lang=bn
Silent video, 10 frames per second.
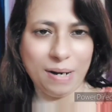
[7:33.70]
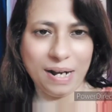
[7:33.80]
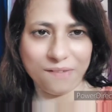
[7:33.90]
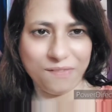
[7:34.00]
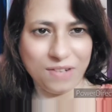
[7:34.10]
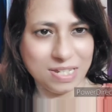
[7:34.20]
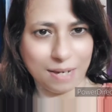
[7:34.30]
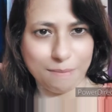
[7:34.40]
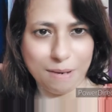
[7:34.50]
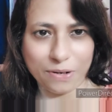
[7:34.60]
আগে ফ্রিজ
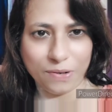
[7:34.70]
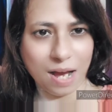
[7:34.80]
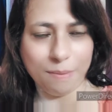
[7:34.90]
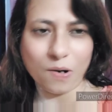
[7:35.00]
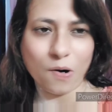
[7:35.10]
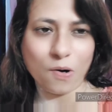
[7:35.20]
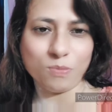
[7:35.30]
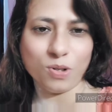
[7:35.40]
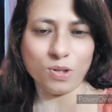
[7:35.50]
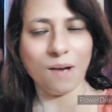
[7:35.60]
থেকে বার করে খাবার গরম
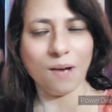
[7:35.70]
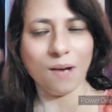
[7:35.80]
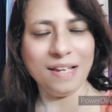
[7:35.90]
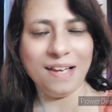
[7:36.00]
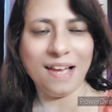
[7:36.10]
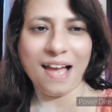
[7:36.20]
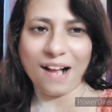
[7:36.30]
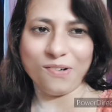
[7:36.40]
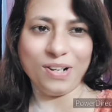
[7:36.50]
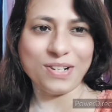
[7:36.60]
করতে হবে
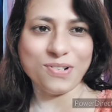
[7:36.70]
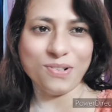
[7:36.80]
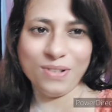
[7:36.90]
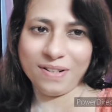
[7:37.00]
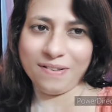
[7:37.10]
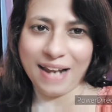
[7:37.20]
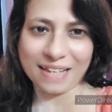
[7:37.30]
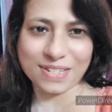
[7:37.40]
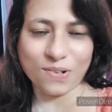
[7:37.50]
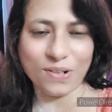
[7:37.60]
এখন একটু
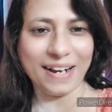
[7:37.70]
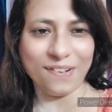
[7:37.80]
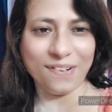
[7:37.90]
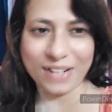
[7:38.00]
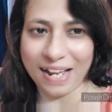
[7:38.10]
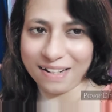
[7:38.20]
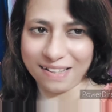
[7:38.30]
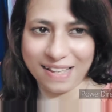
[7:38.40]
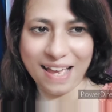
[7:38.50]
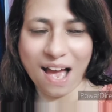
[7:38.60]
রিল্যাক্স করি কারণ কালকে
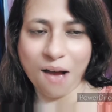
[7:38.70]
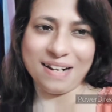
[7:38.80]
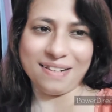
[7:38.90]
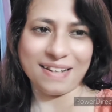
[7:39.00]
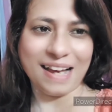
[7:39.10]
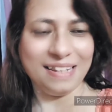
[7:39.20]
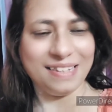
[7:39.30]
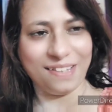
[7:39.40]
থেকে আবার কাল থেকে তো